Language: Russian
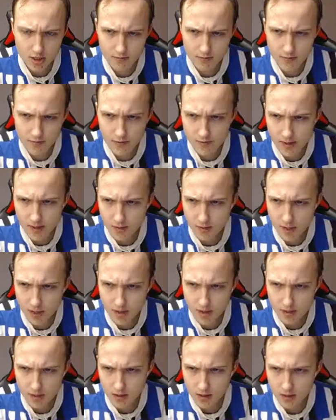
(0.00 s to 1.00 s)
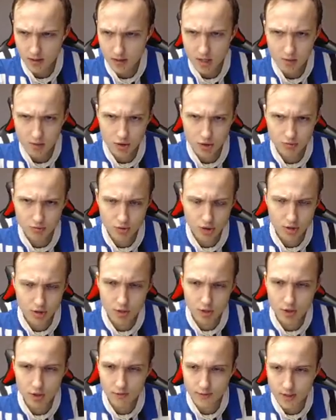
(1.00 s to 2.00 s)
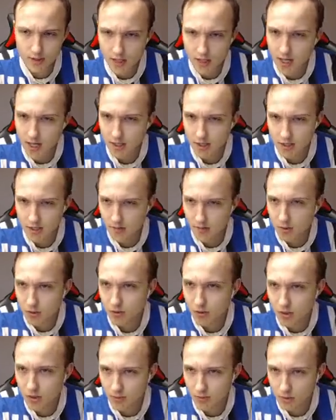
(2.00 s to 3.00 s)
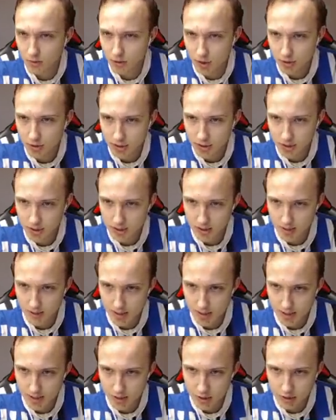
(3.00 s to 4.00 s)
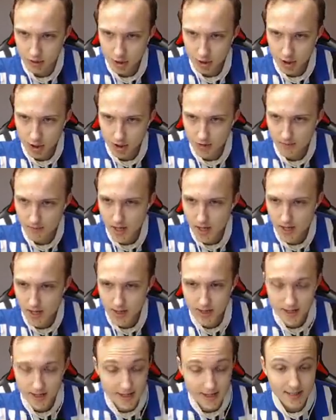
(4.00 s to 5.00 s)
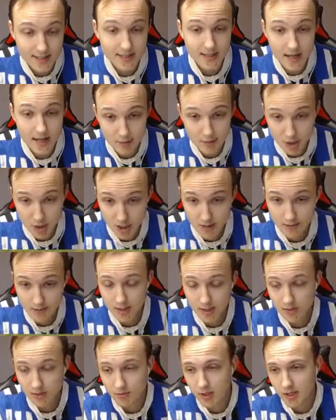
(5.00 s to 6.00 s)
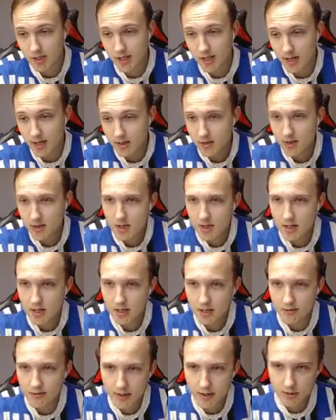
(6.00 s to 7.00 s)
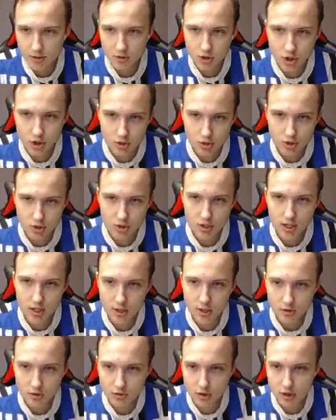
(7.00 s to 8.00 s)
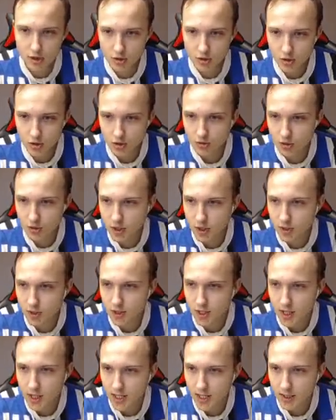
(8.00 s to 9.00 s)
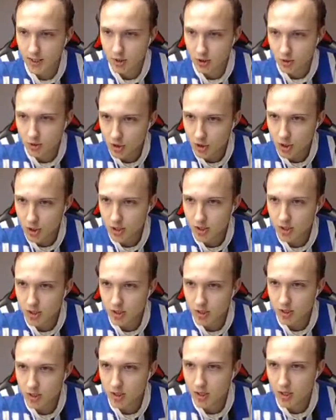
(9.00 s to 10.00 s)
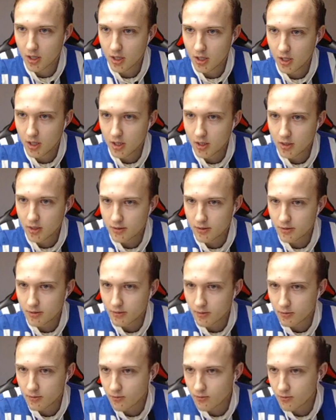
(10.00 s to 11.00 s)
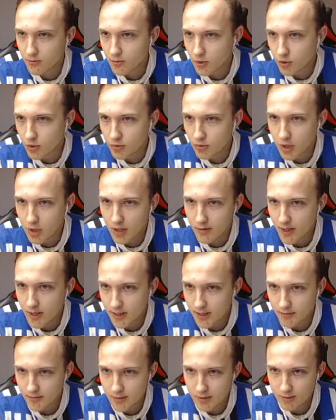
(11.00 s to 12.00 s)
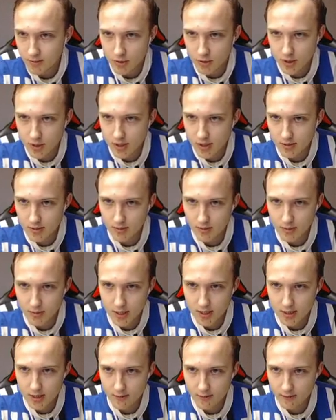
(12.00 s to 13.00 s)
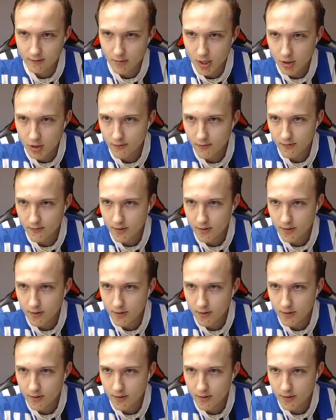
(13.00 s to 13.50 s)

по времени не так уж много сыграли, да, бы у них получилась эта самая досрочка. Хотя сам же Аветис Мергелян говорил, что эту досрочку давай, делать давай, крайне сложно, это... А, и... Завершение сервера Грубо будет. говоря, там 99% боев